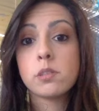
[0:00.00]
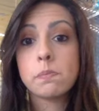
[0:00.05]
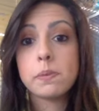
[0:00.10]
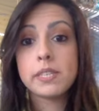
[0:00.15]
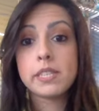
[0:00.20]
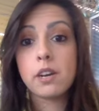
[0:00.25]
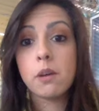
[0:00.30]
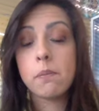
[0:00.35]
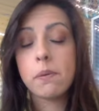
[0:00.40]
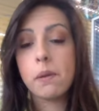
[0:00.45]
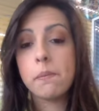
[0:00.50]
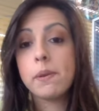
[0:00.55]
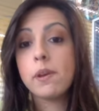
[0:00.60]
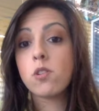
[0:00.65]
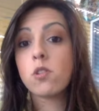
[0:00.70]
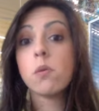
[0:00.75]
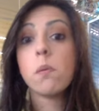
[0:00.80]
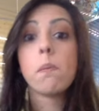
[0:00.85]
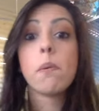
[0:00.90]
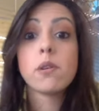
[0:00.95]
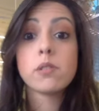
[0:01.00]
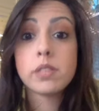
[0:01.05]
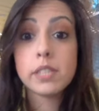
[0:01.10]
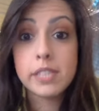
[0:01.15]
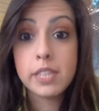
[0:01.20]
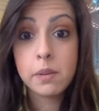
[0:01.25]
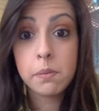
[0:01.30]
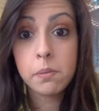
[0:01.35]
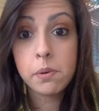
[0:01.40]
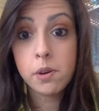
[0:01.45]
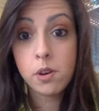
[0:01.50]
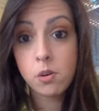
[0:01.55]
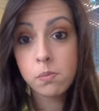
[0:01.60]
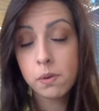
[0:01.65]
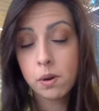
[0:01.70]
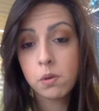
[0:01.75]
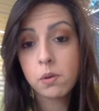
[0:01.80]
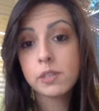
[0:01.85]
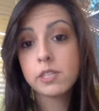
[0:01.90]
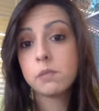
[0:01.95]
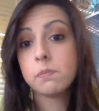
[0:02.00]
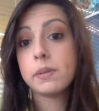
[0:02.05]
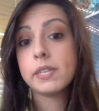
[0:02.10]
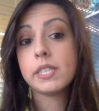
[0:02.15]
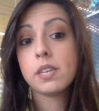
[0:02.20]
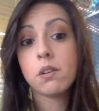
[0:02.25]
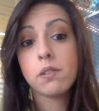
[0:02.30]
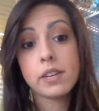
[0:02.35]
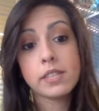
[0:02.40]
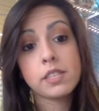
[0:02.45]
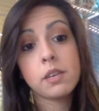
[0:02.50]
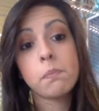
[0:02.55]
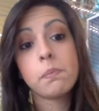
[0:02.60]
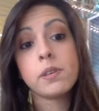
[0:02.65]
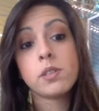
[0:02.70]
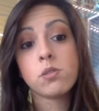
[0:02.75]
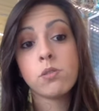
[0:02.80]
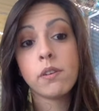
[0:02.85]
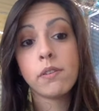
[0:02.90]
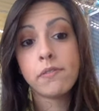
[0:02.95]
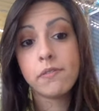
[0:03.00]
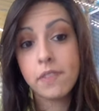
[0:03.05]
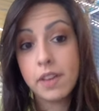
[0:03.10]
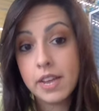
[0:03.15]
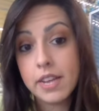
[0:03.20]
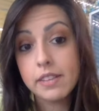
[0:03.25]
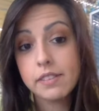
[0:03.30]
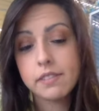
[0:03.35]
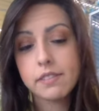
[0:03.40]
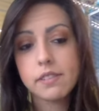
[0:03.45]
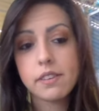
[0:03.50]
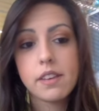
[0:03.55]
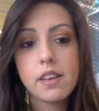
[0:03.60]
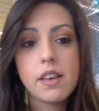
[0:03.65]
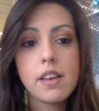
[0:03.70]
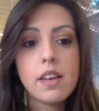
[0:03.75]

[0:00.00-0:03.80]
é especial para mim, ou como posso retribuir alguma coisa especial que essa pessoa fez.